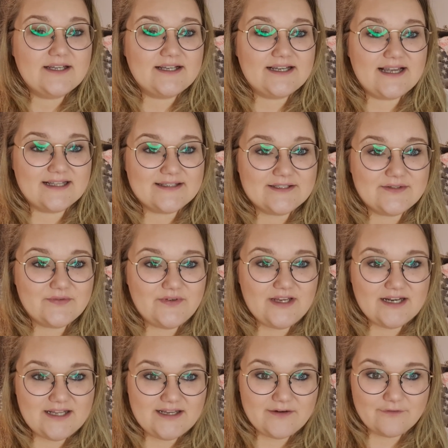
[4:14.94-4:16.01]
ganz
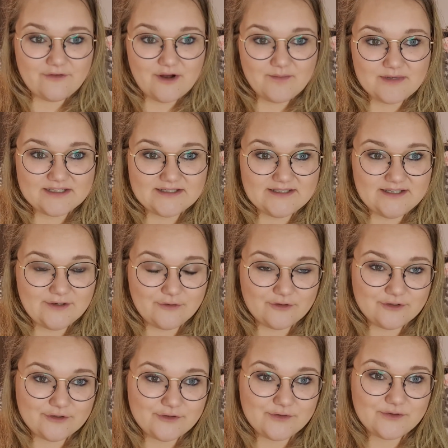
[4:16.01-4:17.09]
viele
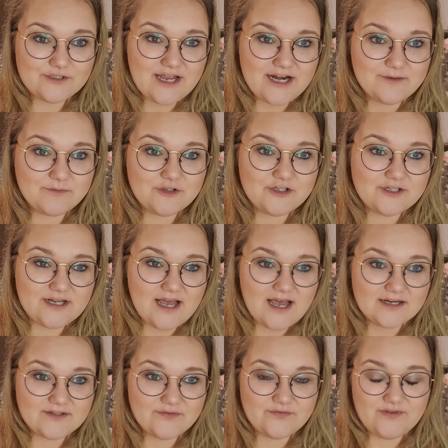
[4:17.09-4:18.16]
Informationen zu deinem
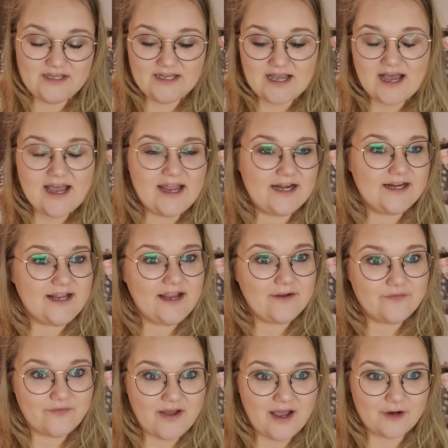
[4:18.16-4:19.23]
Start, wie ein
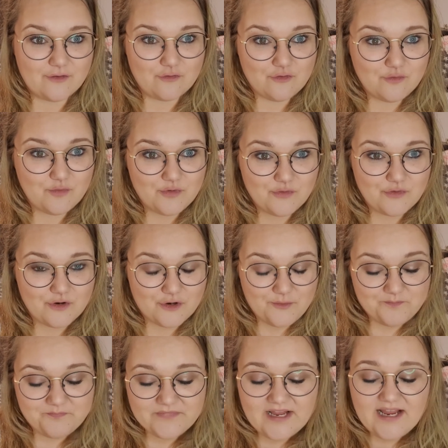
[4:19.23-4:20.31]
FAQ-Buch,
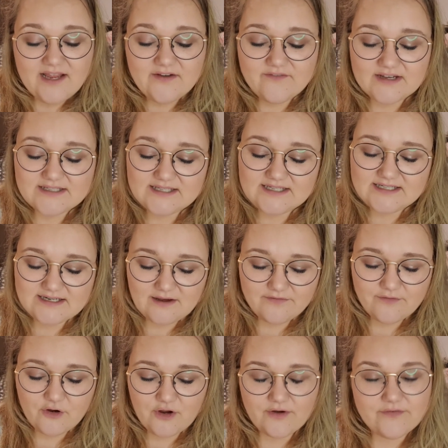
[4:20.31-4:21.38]
was ich da
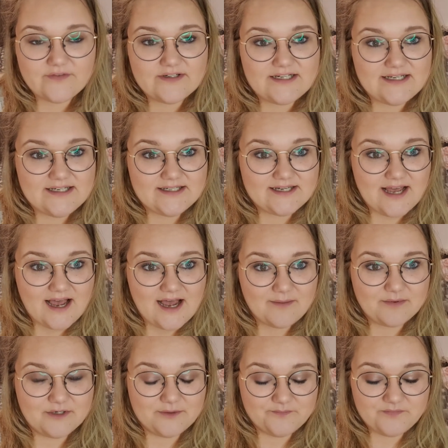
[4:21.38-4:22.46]
veröffentlicht
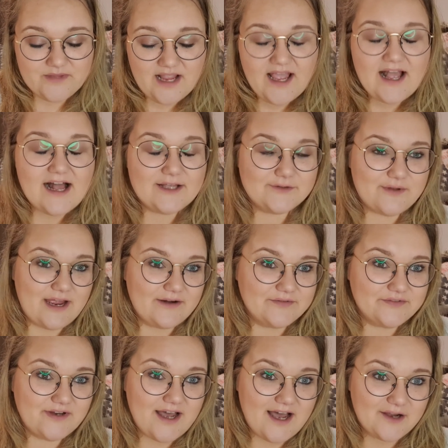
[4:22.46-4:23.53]
habe, also ein
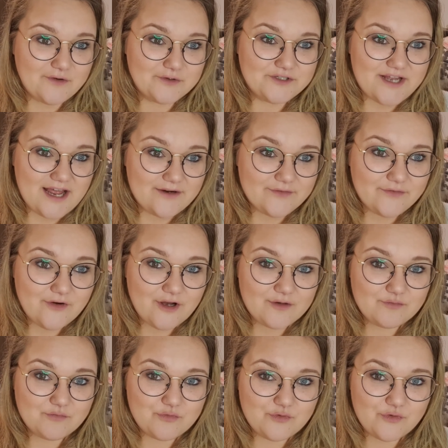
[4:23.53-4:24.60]
Frage- und
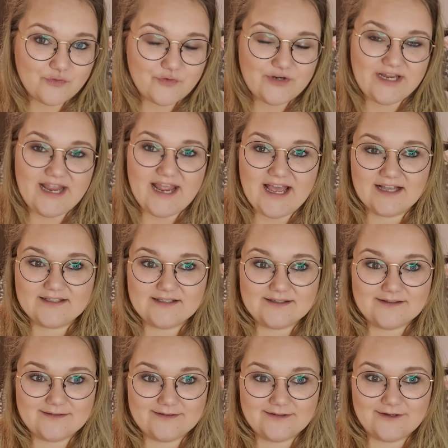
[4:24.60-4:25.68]
Antwortenbuch für die
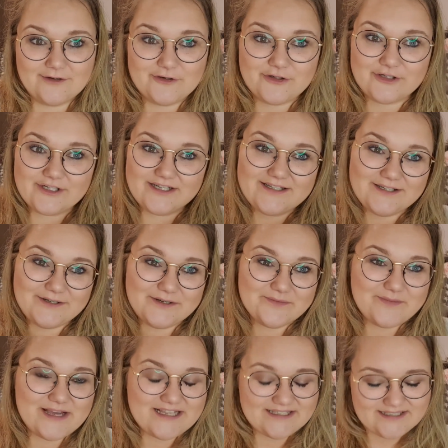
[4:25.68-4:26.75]
ersten Schritte
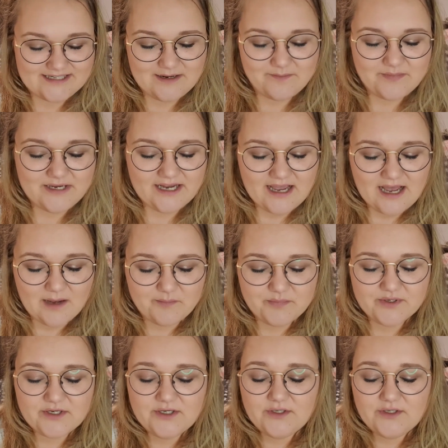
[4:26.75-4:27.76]
bei Stamping Up.